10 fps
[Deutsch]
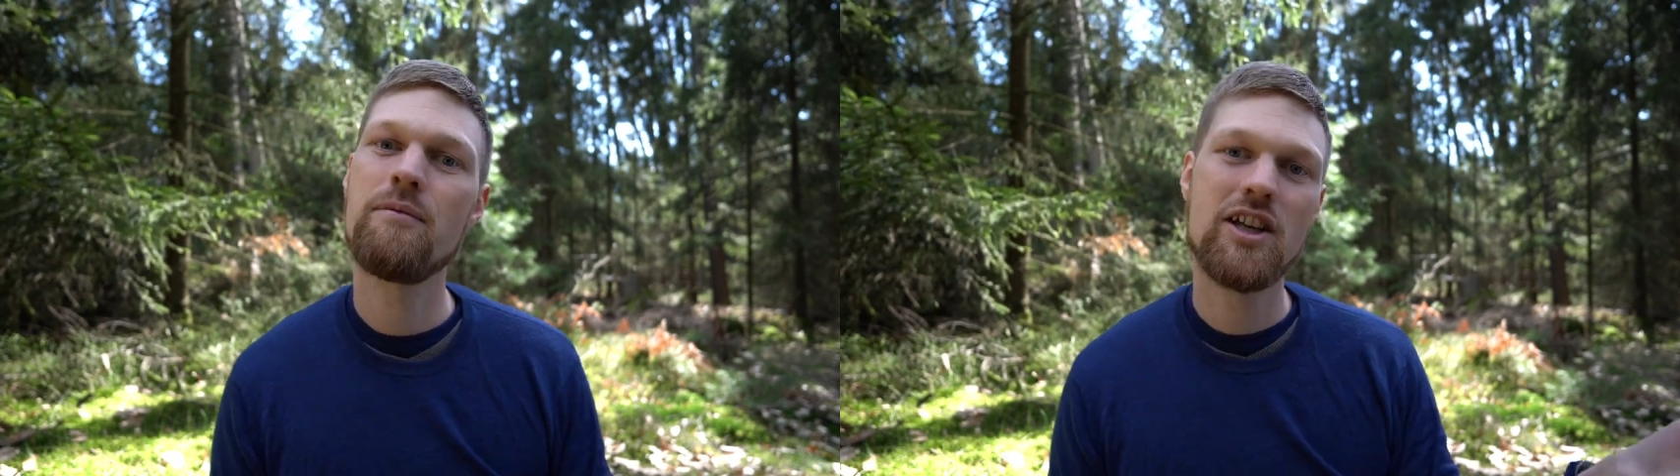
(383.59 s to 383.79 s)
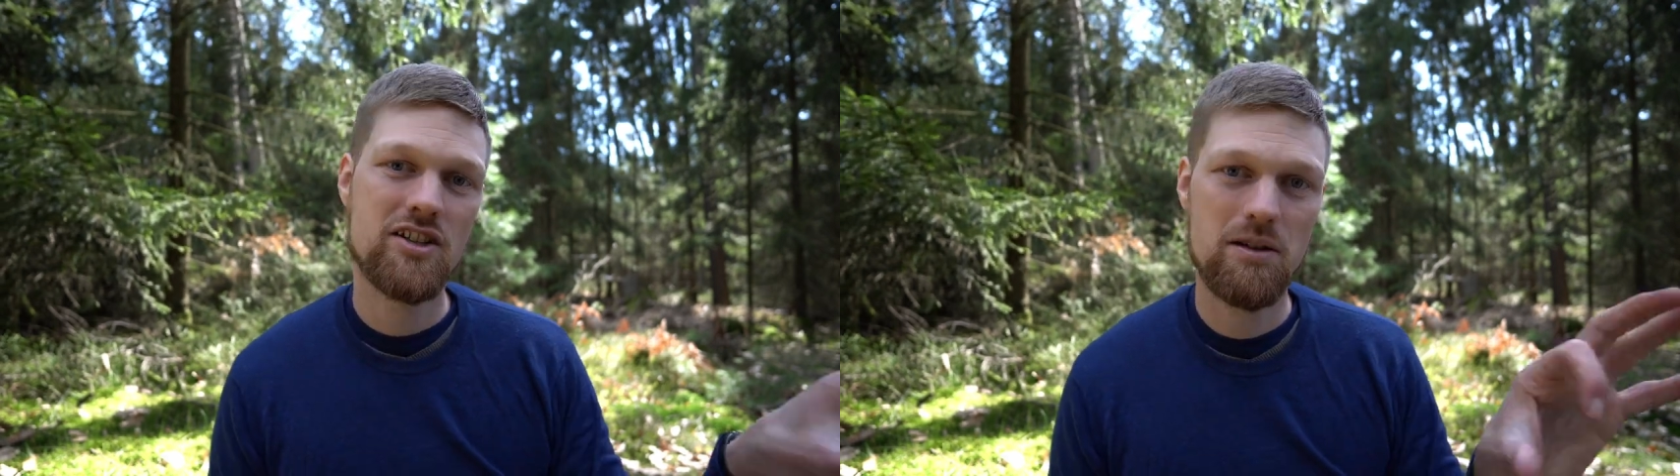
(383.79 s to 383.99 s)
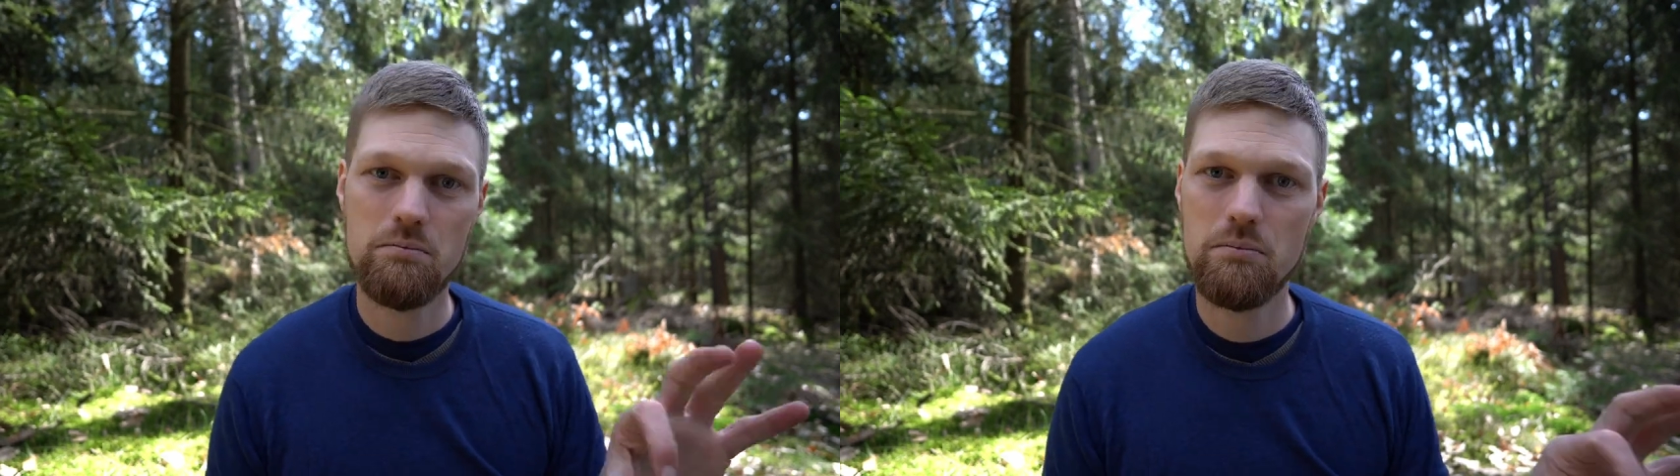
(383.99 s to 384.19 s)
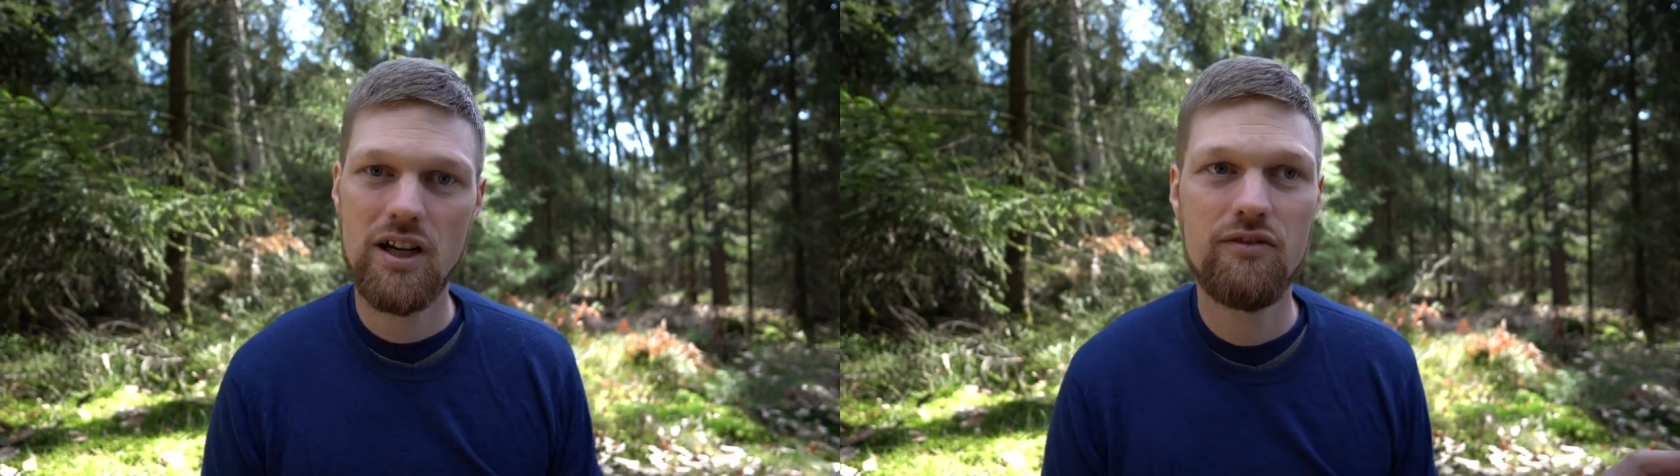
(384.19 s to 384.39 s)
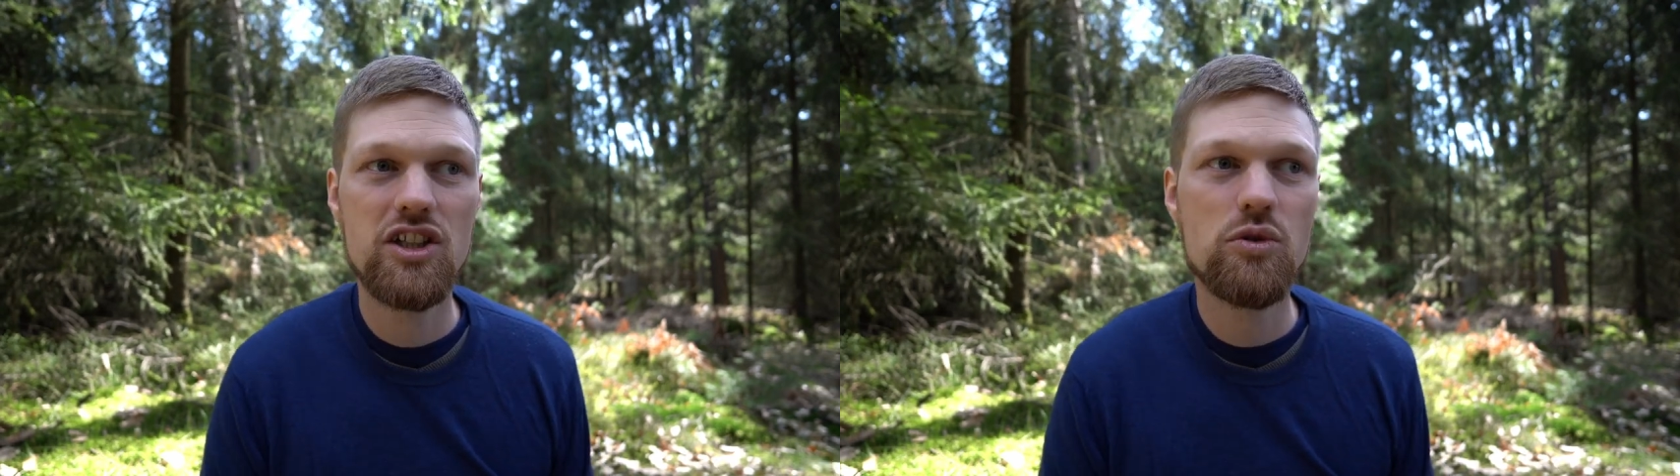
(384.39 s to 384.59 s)
es gibt ein
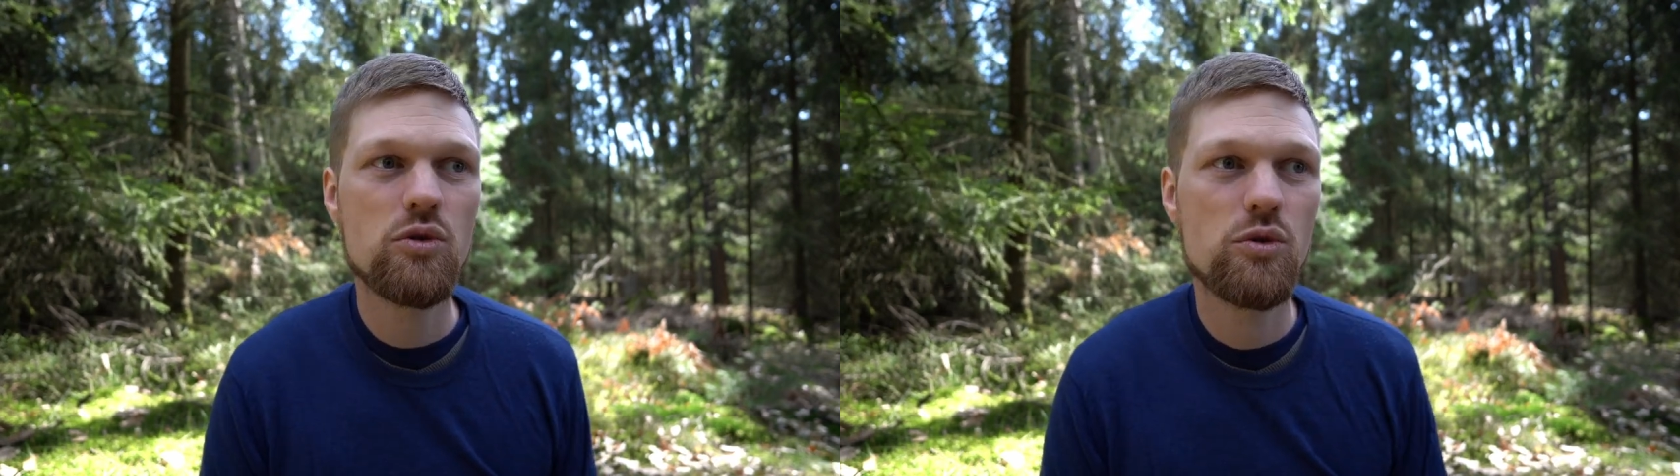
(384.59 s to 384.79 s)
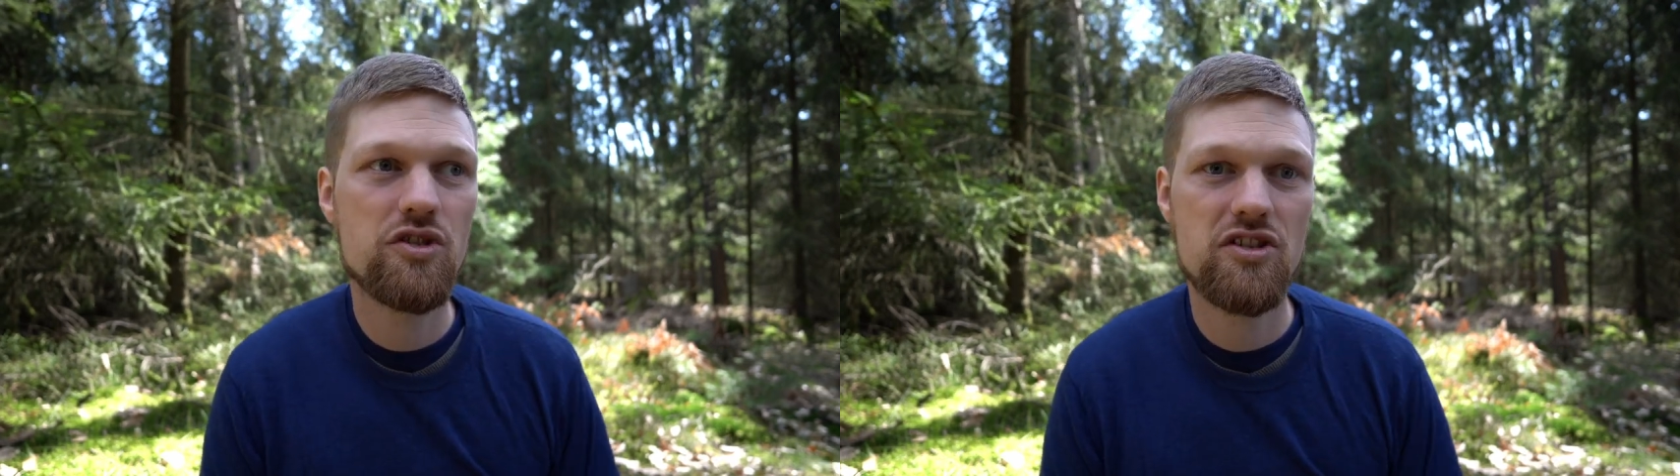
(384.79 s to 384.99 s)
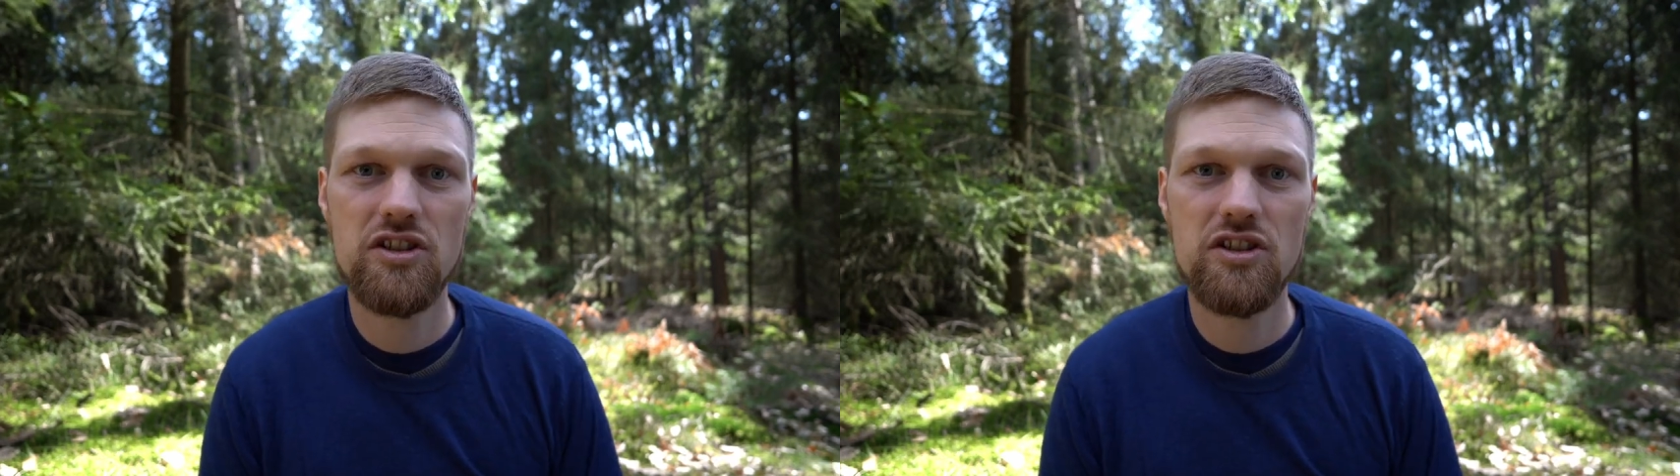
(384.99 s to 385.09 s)
paar Videokurse,